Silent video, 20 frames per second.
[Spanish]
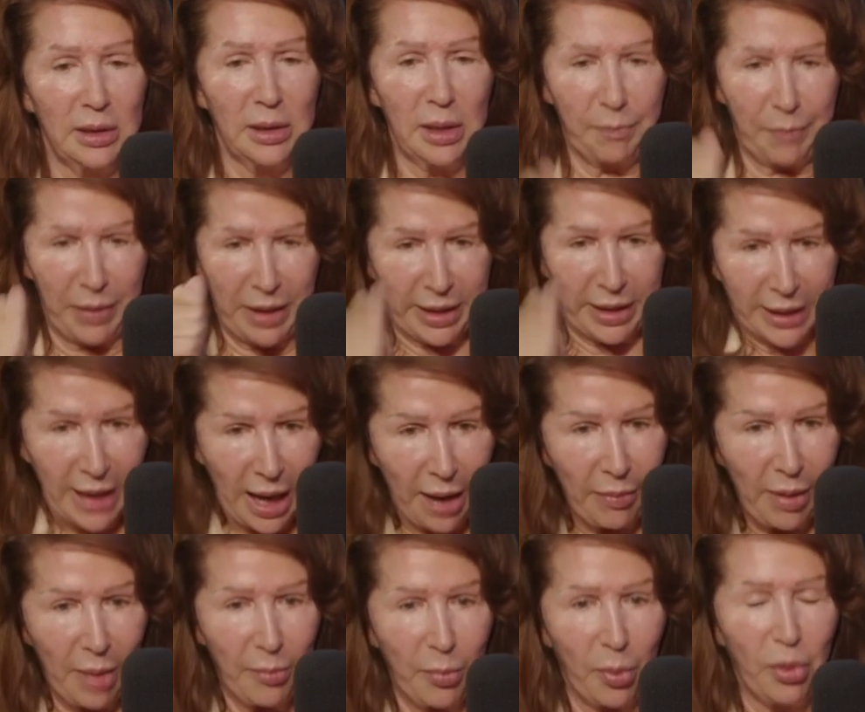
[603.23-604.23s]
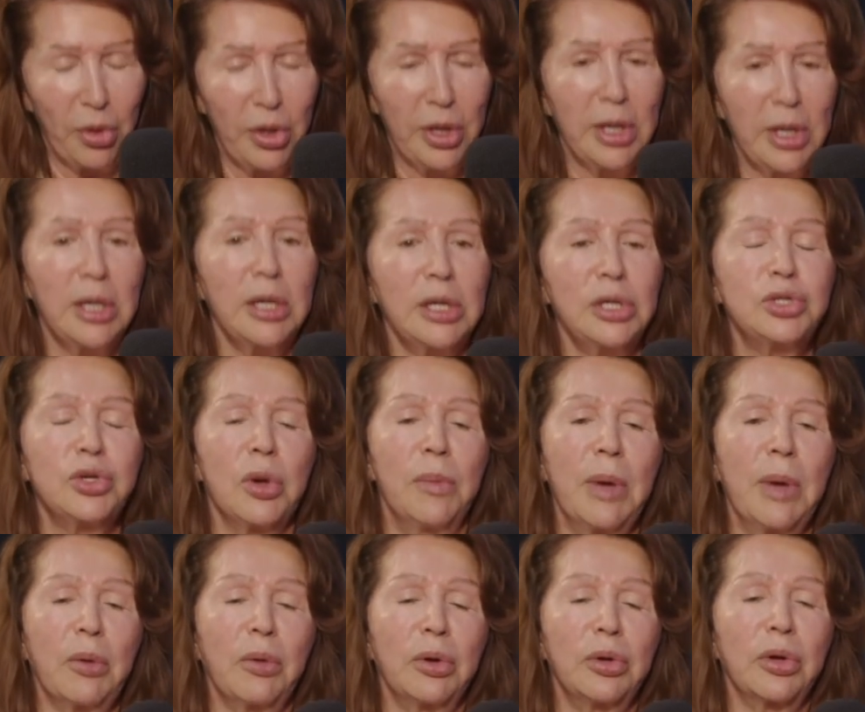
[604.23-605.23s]
pescábamos. Y yo
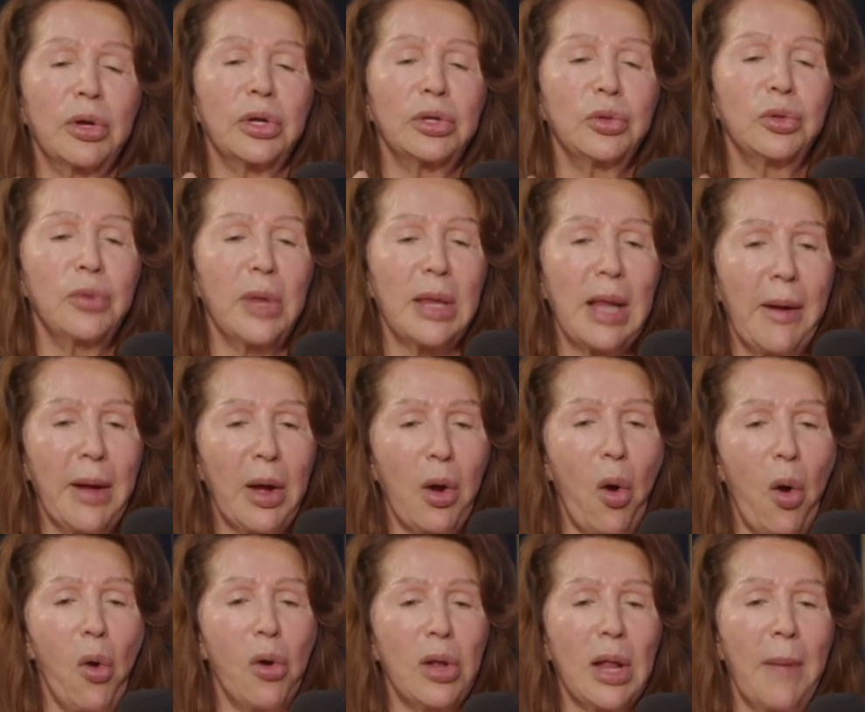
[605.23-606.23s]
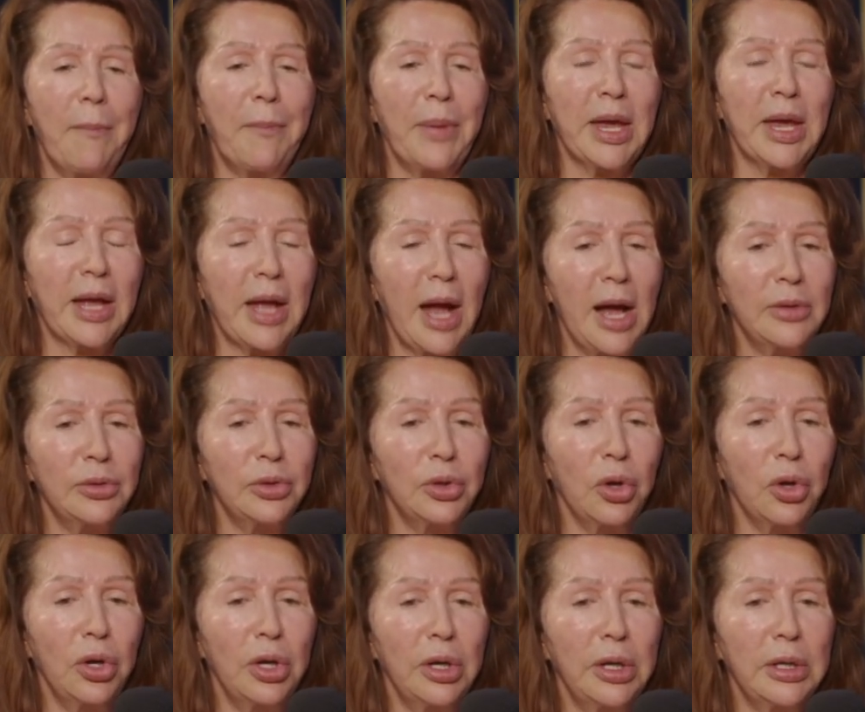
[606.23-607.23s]
me acuerdo que yo duraba horas
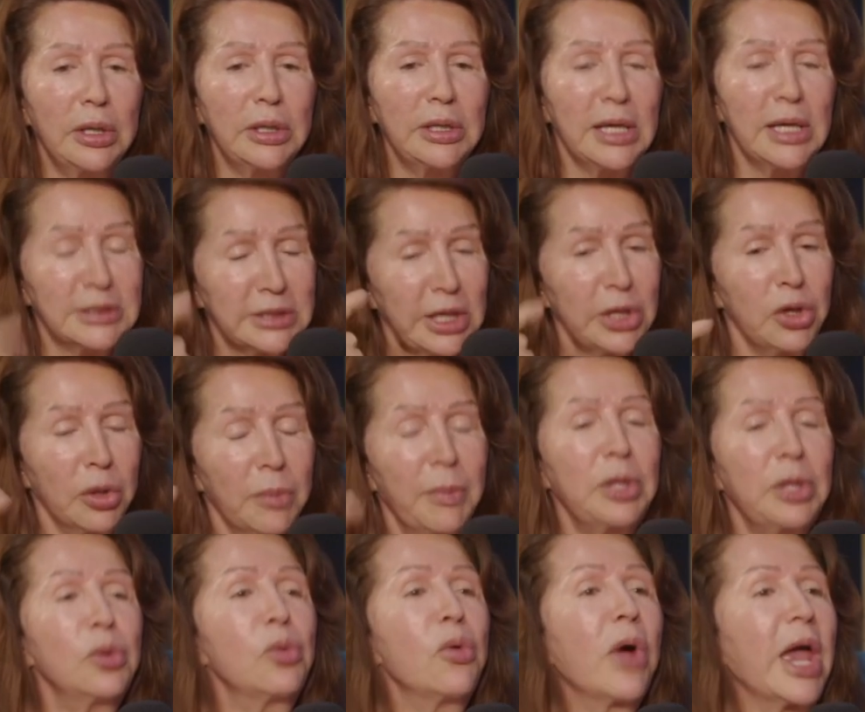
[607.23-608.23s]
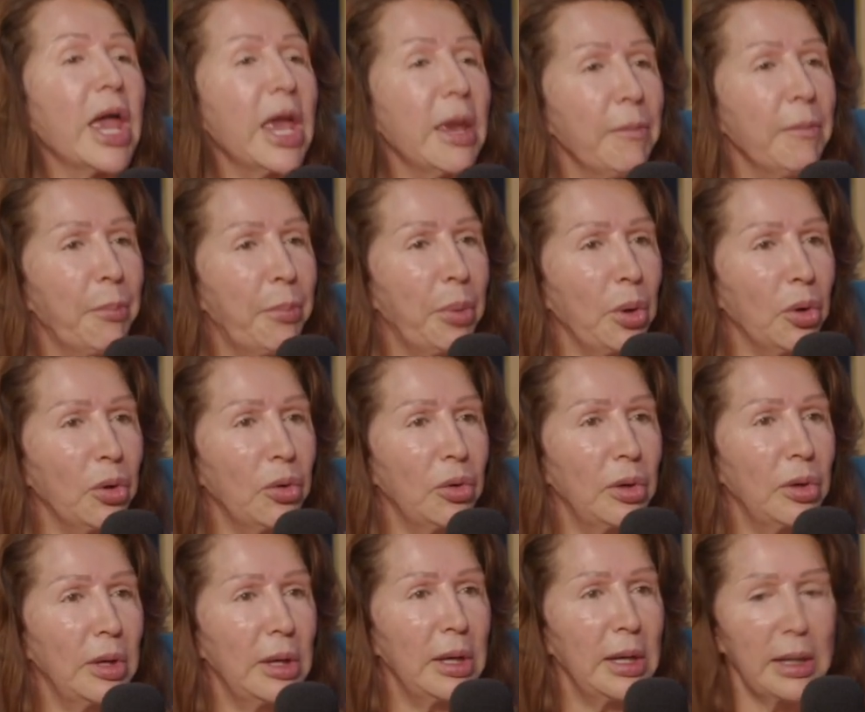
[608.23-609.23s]
pescando. Y el Señor me dio un ejemplo,
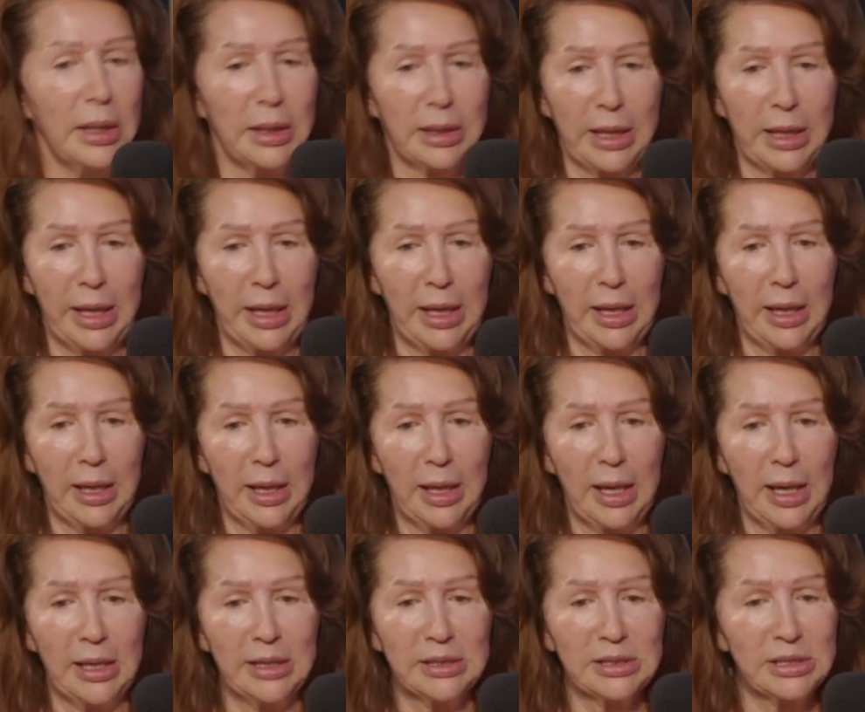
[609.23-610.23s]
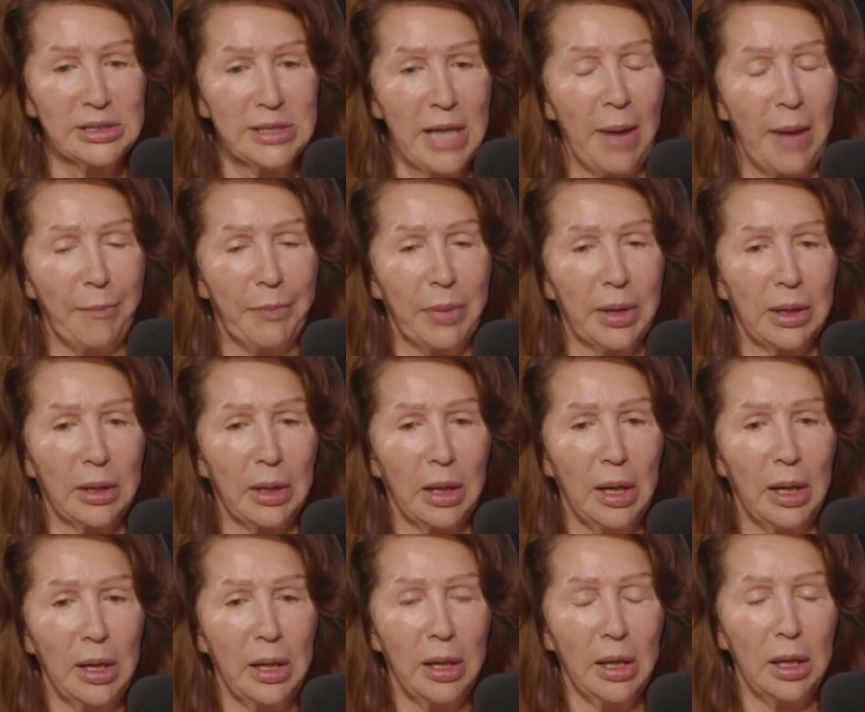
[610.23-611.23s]
que el snapper,
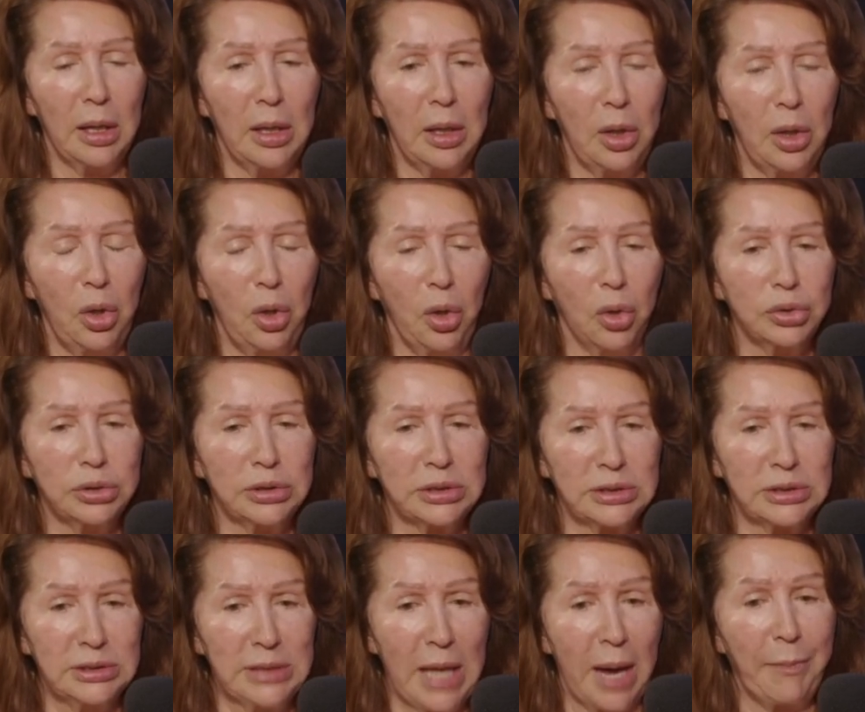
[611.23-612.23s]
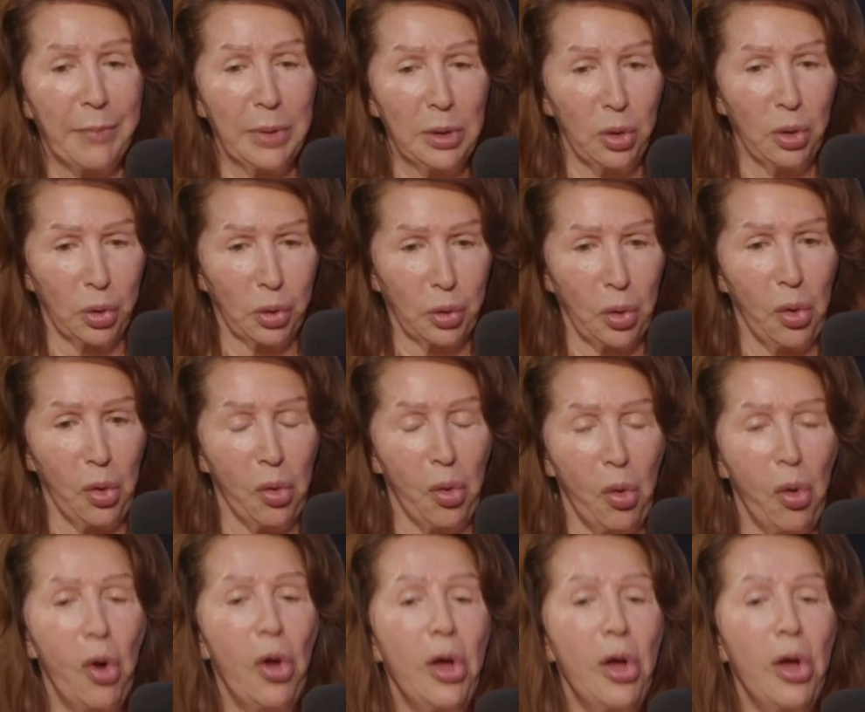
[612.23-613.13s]
los snappers, los rojos,